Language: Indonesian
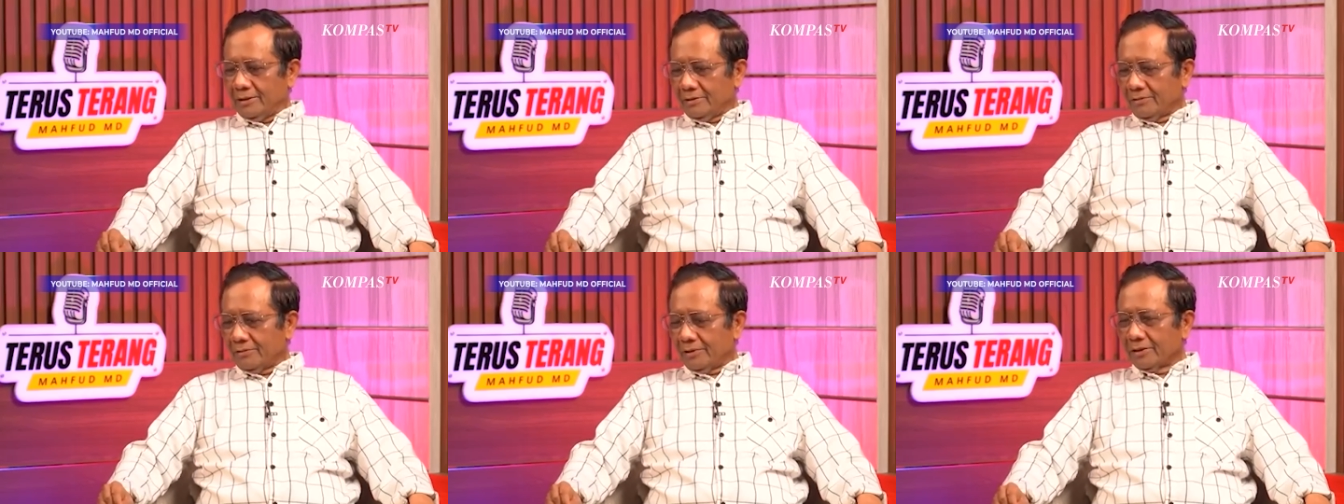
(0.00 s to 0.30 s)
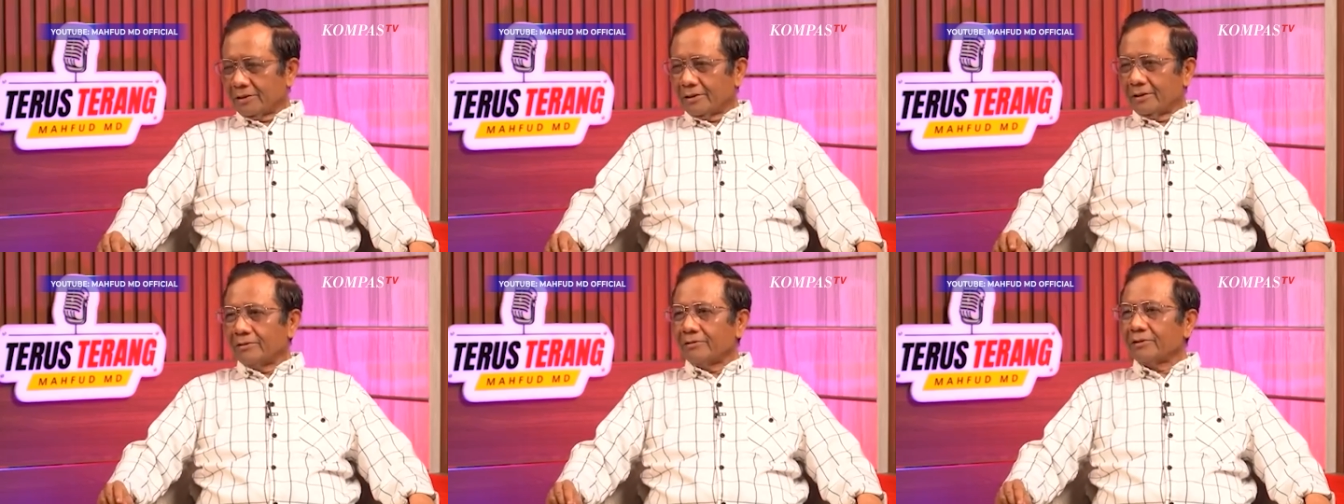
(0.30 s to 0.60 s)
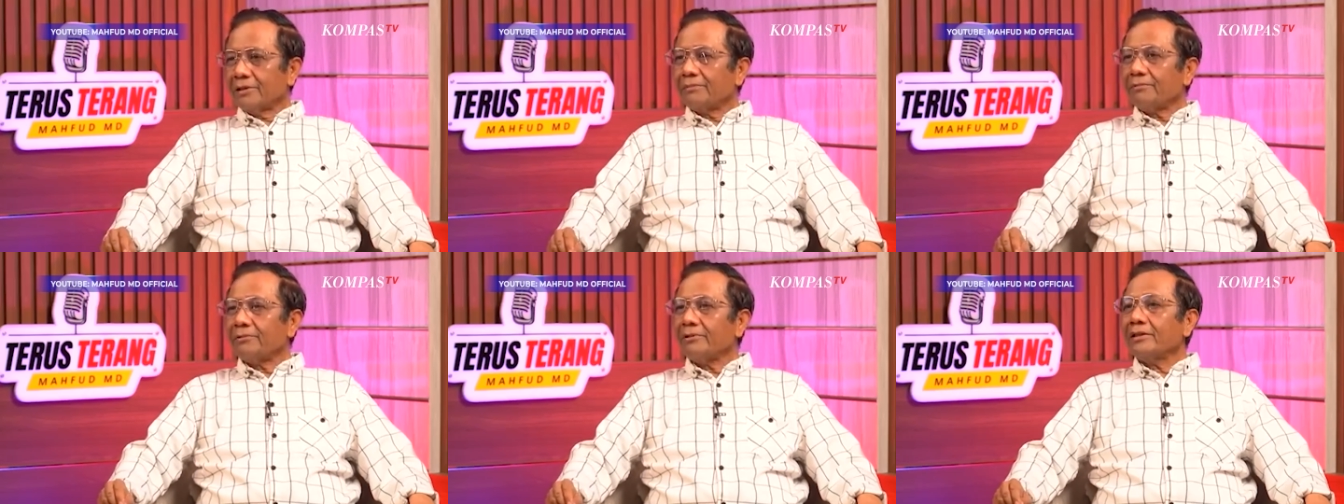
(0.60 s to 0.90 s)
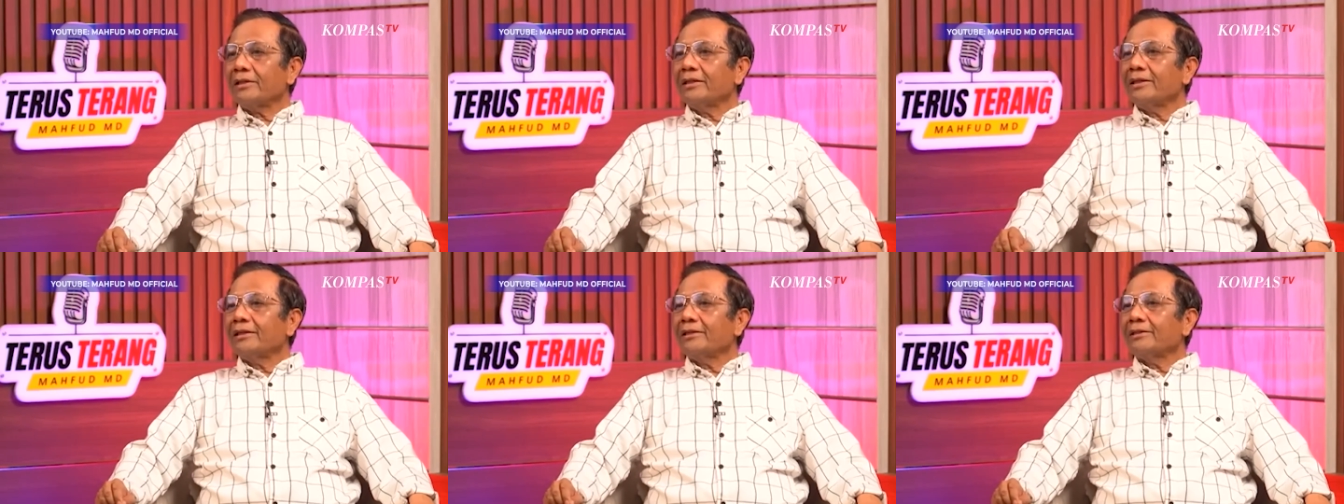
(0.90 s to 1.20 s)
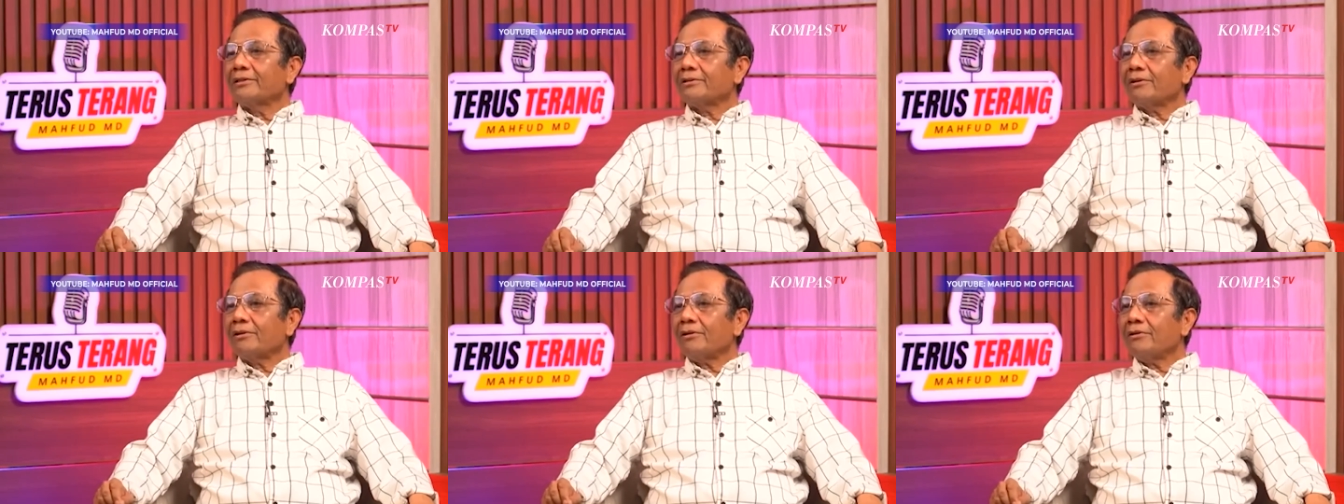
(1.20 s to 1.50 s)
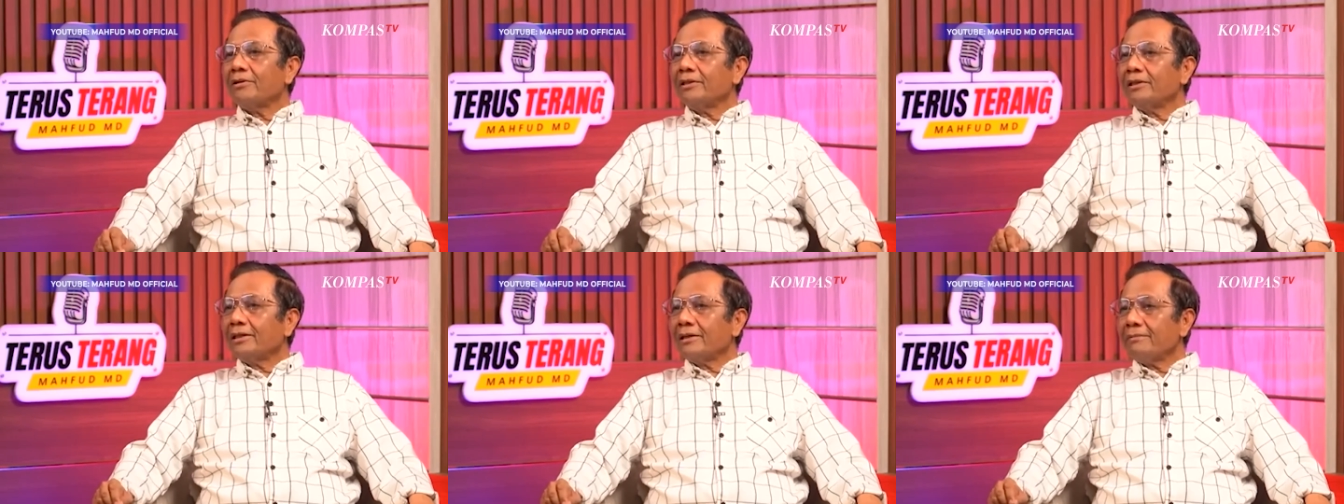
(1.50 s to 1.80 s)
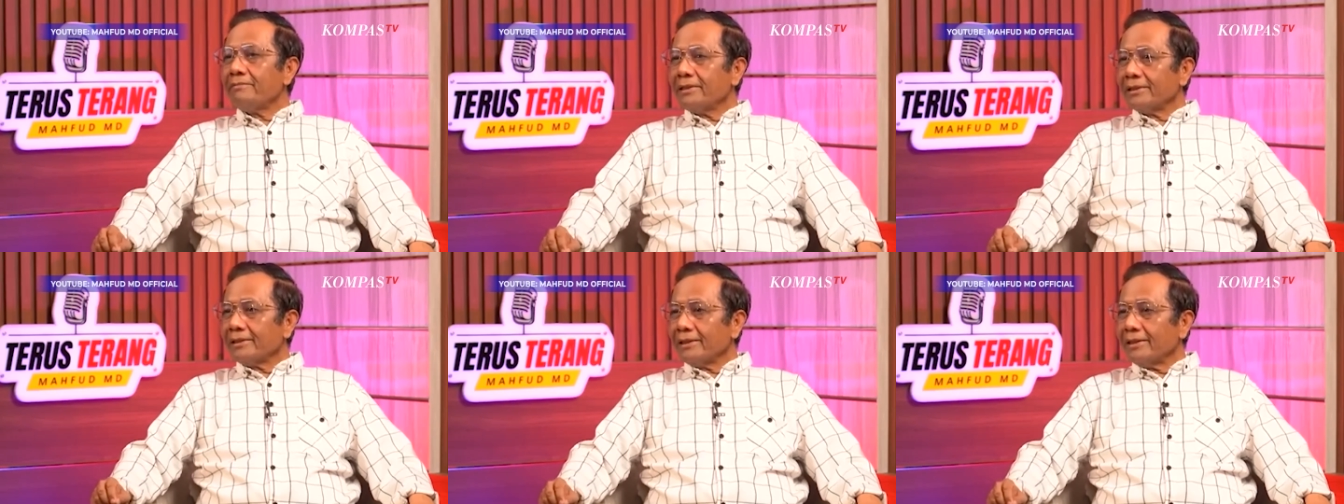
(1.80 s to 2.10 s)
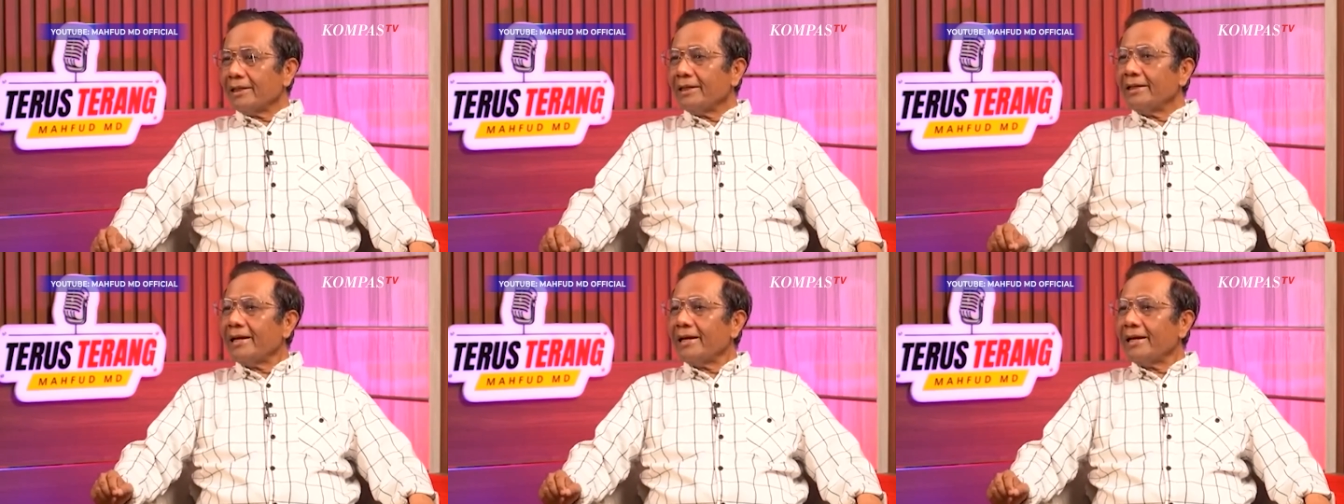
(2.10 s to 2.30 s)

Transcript: ditulis gitu saya pun tolong ditambah saya